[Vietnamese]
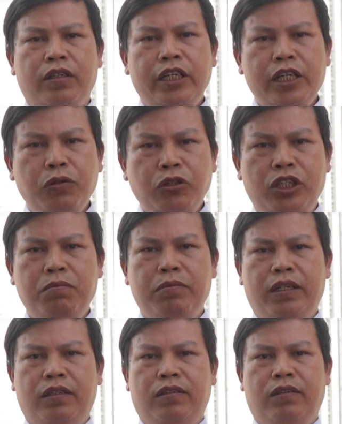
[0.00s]
Yêu chính
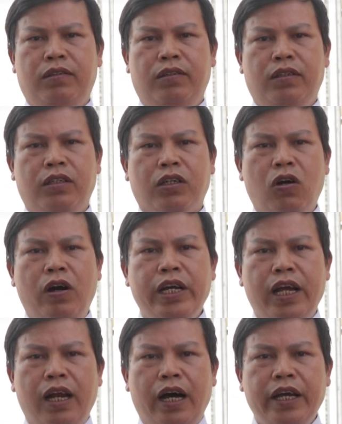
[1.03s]
mình có
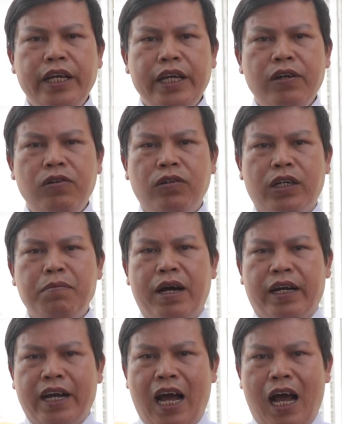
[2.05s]
nghĩa là yêu cái
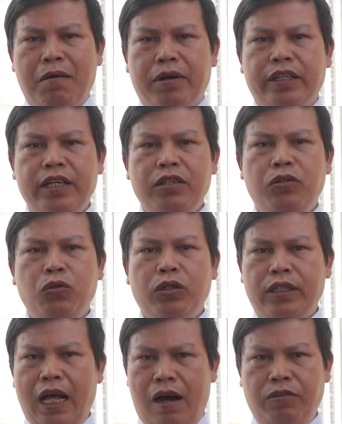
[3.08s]
bản ngã mà Thiên Chúa
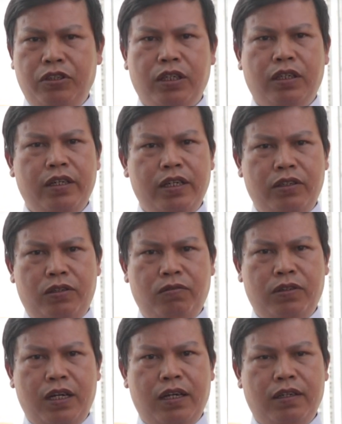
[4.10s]
tạo dựng nên
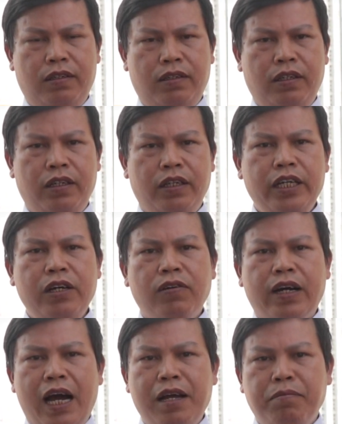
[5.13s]
chúng ta yêu
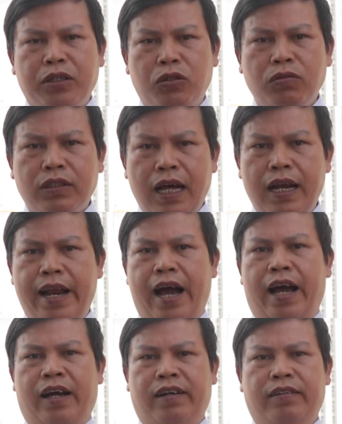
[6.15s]
cái mà chúng ta là